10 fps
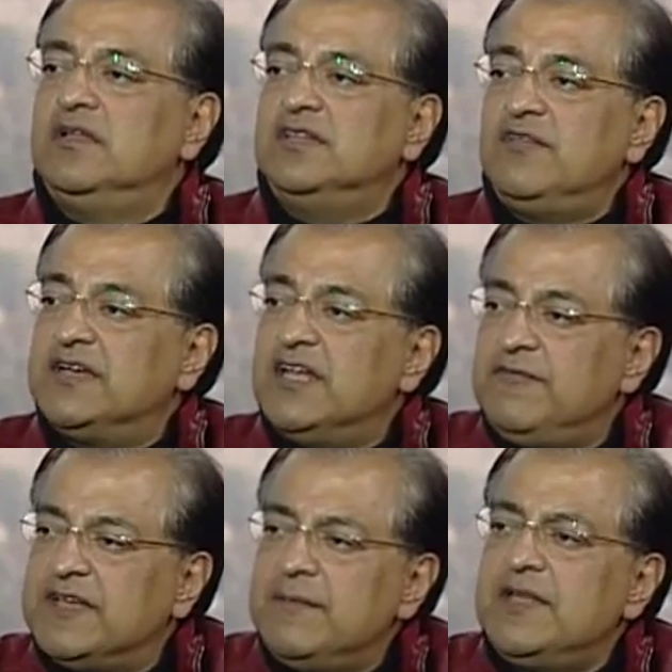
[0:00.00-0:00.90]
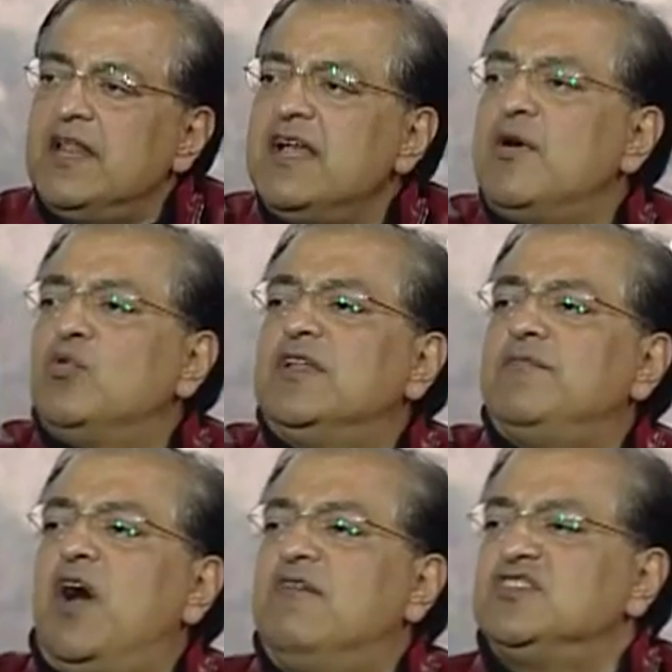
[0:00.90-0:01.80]
ده في الجلف الكبير اللي هي موجوده في
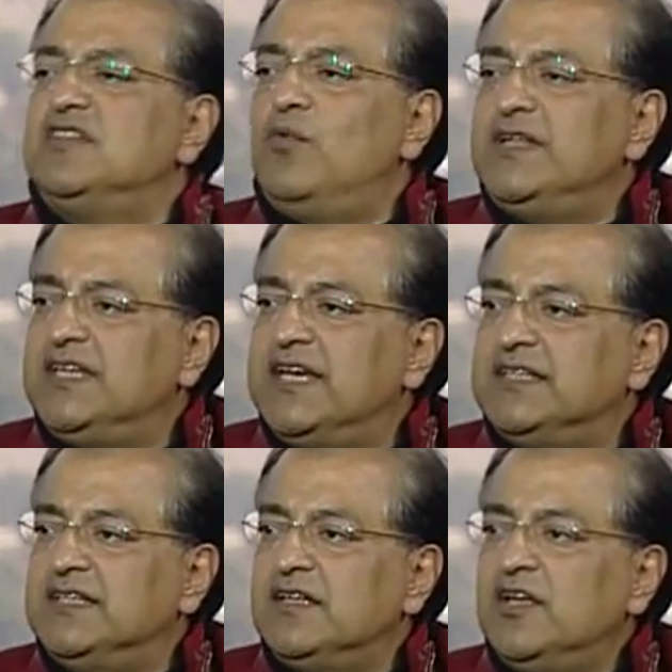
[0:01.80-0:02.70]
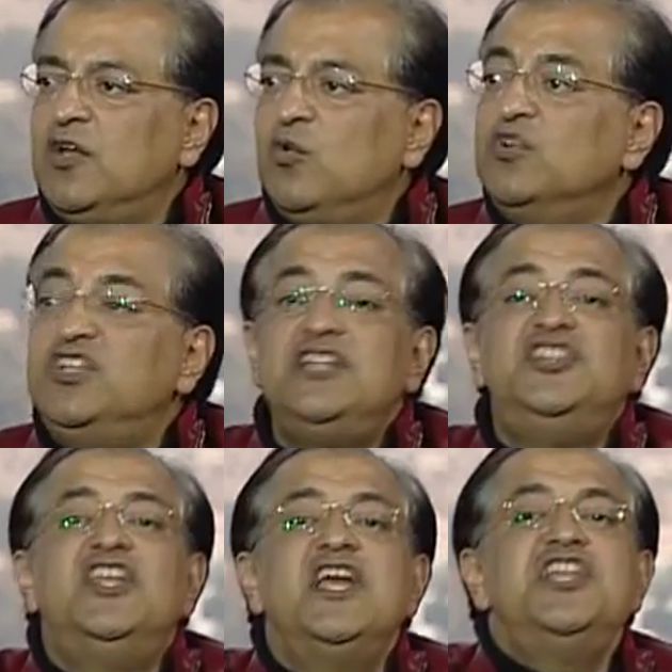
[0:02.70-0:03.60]
محافظه الوادي الجديد ودي
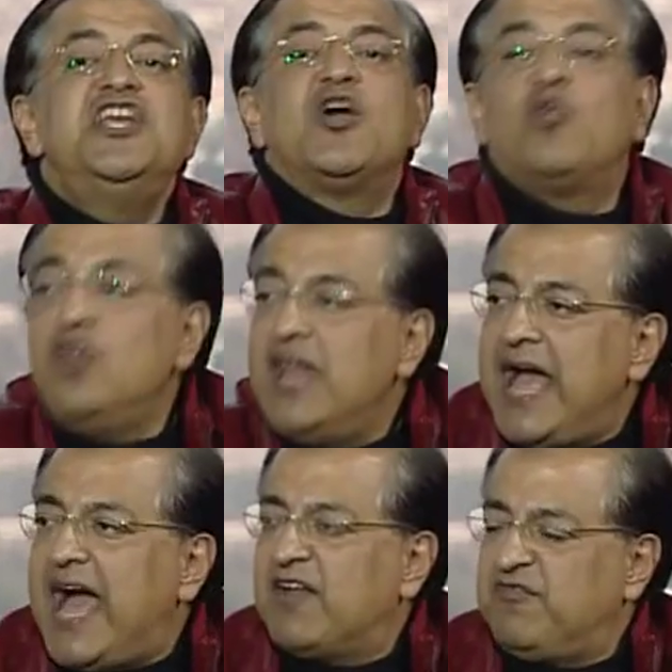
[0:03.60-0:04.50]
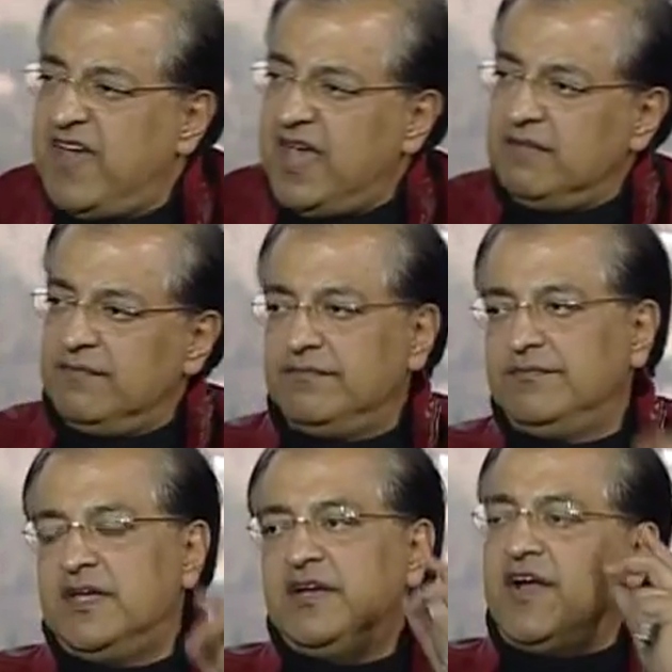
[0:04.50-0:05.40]
الدنيا كلها عارفاه
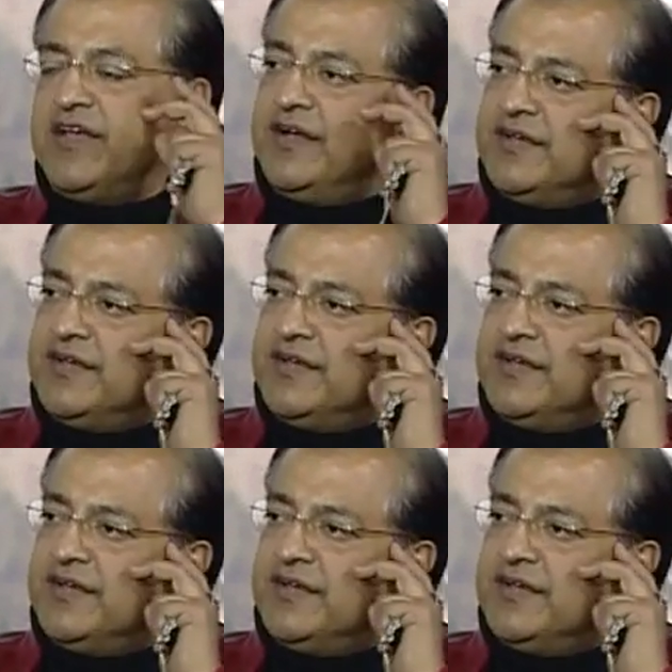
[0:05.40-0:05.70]
ايه رايك